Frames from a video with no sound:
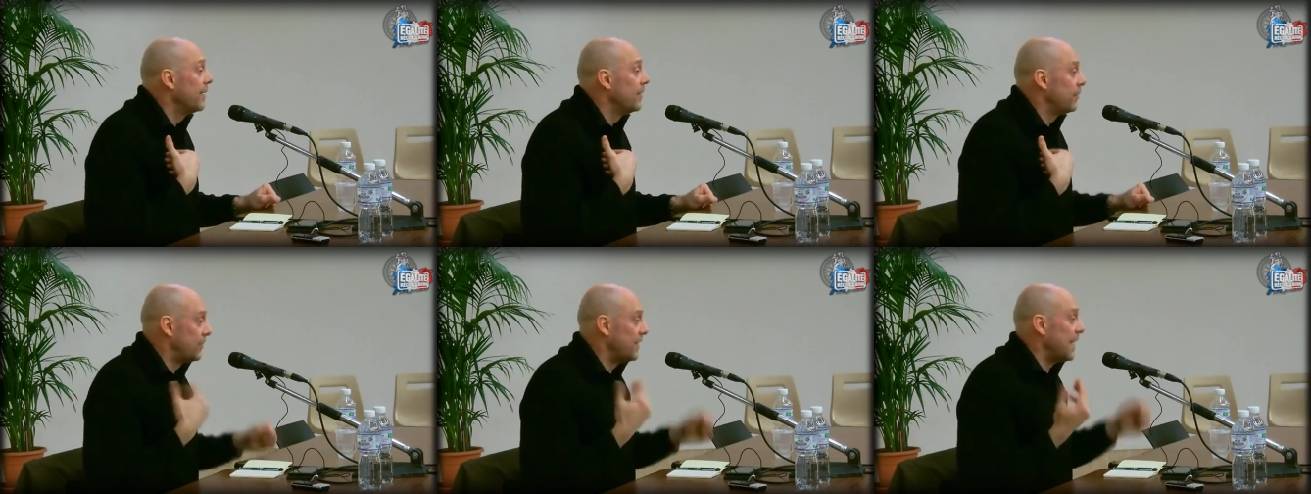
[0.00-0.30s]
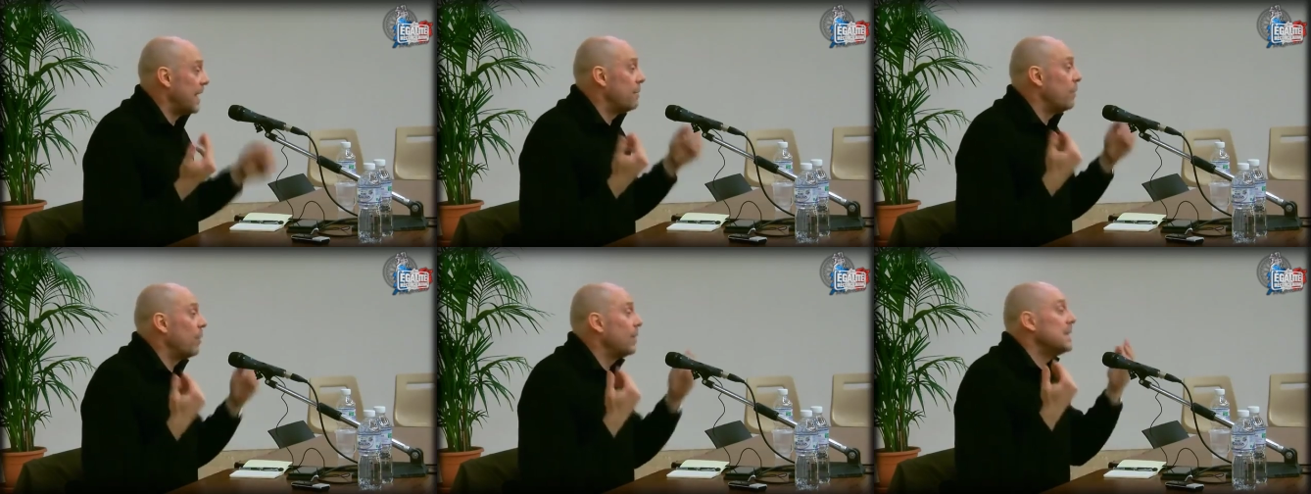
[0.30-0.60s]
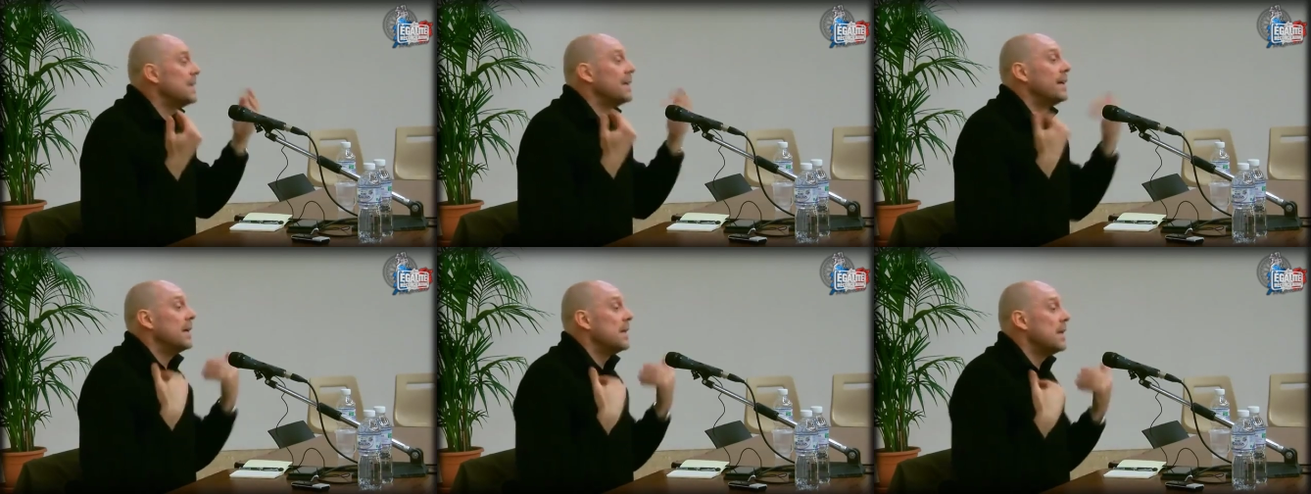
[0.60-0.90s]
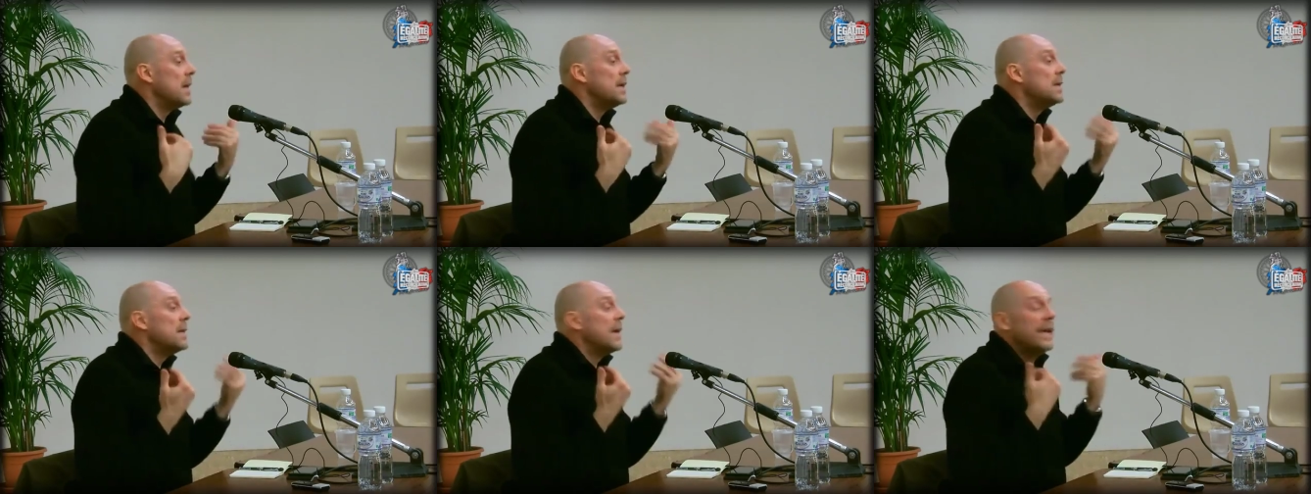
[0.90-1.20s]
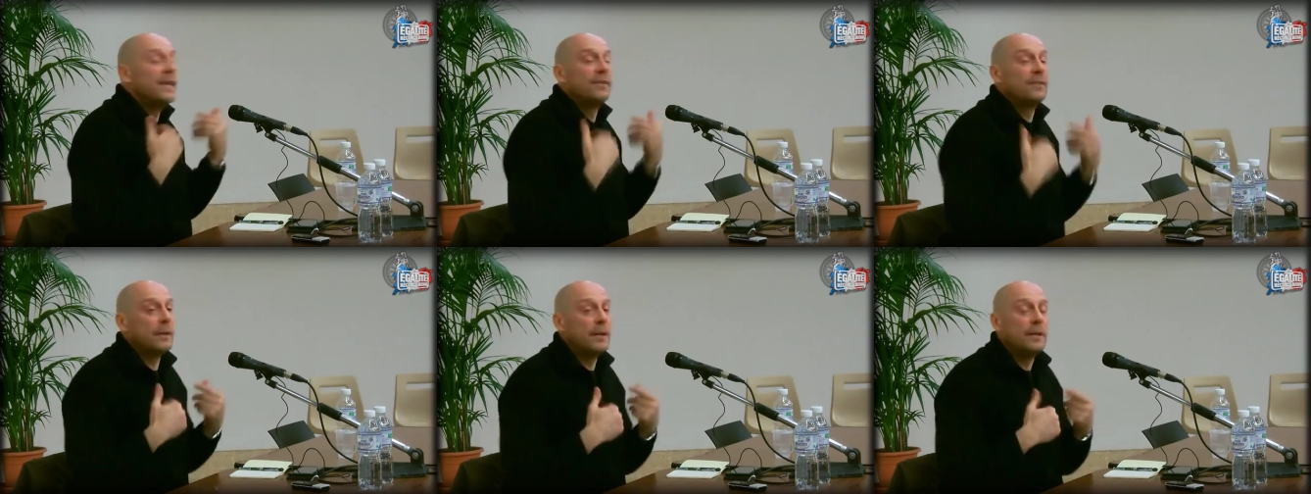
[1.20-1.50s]
Finalement,
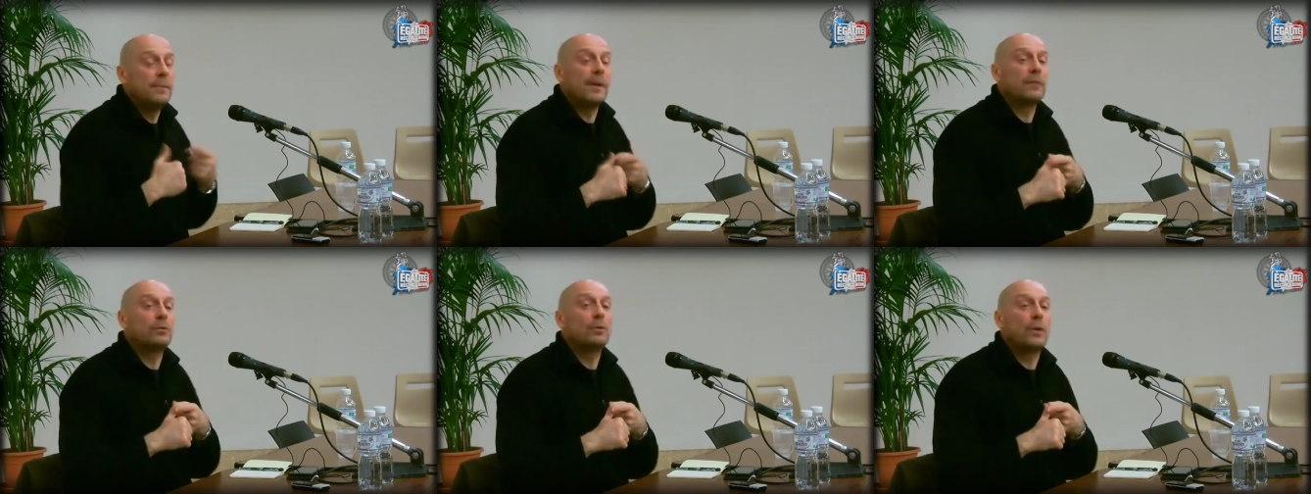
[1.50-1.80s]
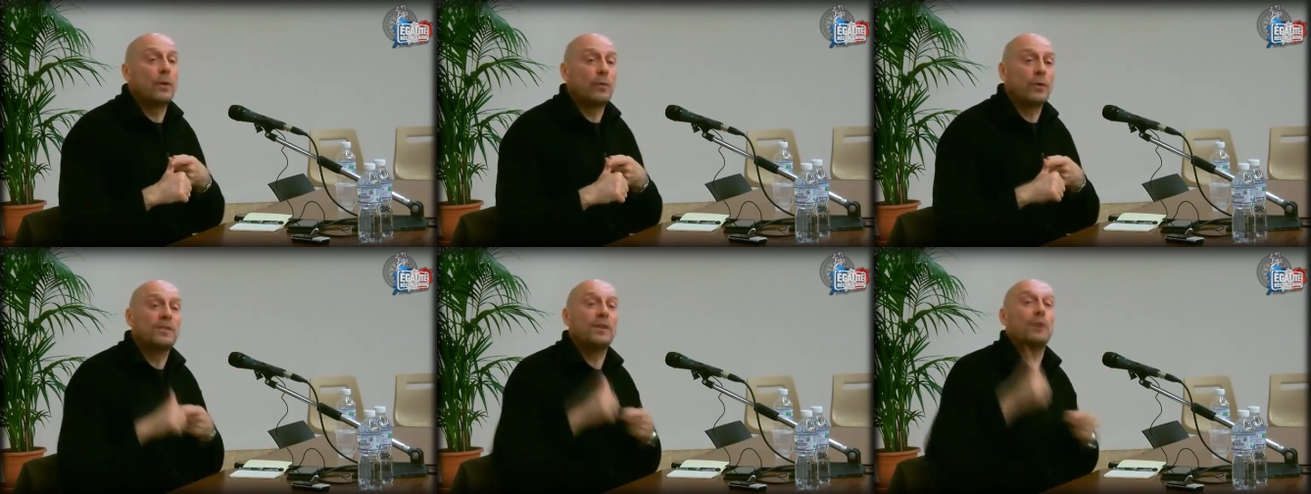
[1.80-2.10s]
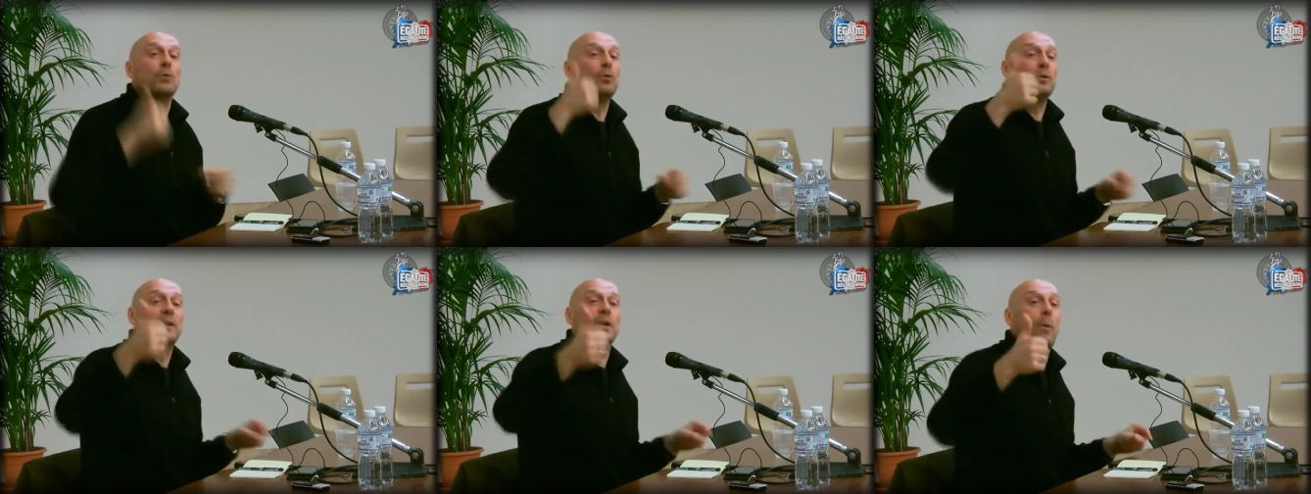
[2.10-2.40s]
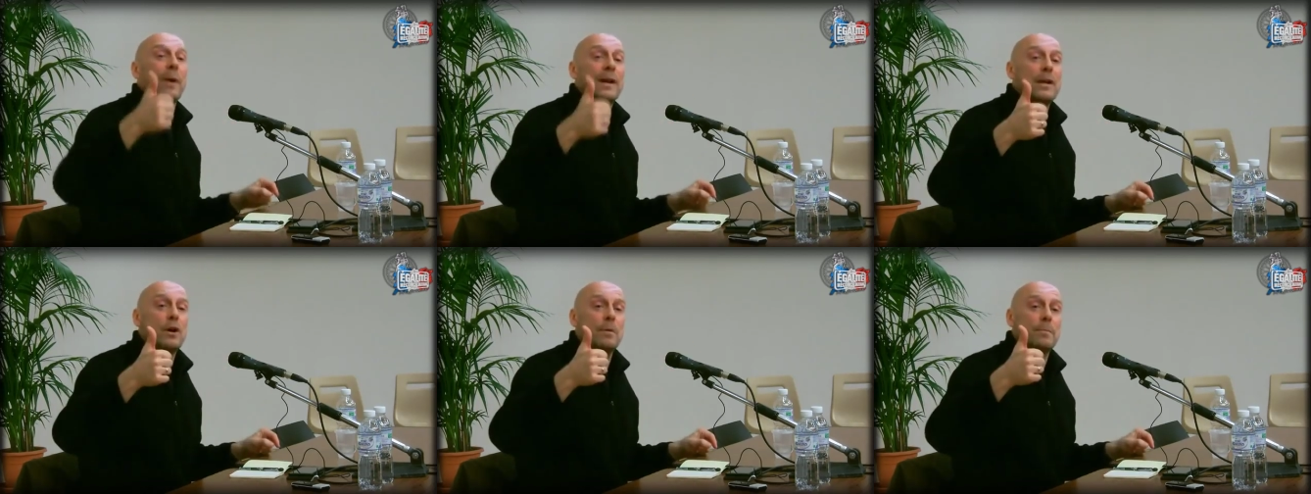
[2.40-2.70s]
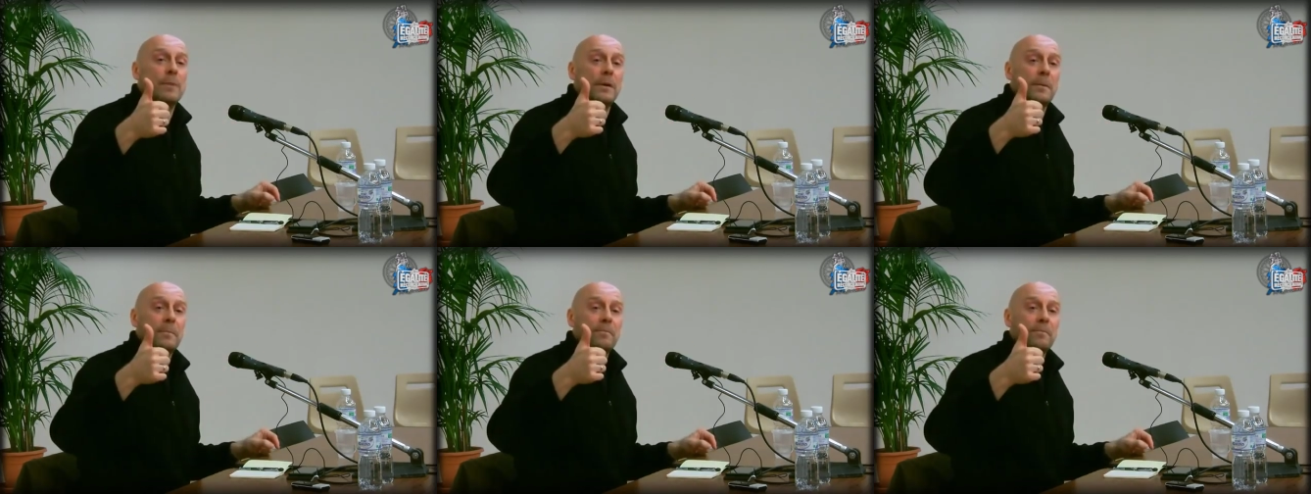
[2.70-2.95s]
il, m'insulte en français au nom des droits de l'homme